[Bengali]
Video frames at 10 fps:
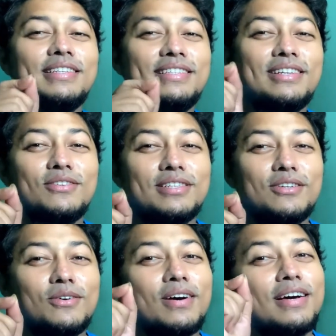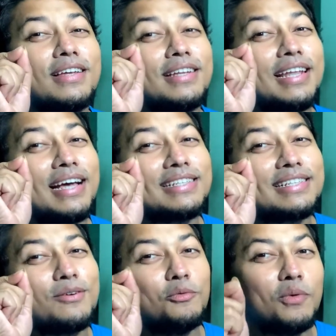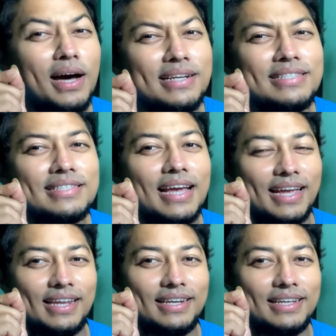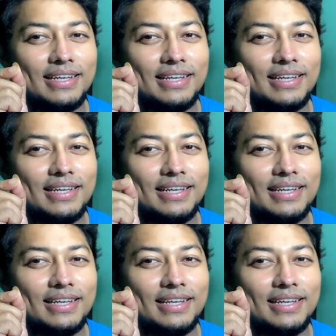0 0 0 লাস্টে 1 সেকেন্ড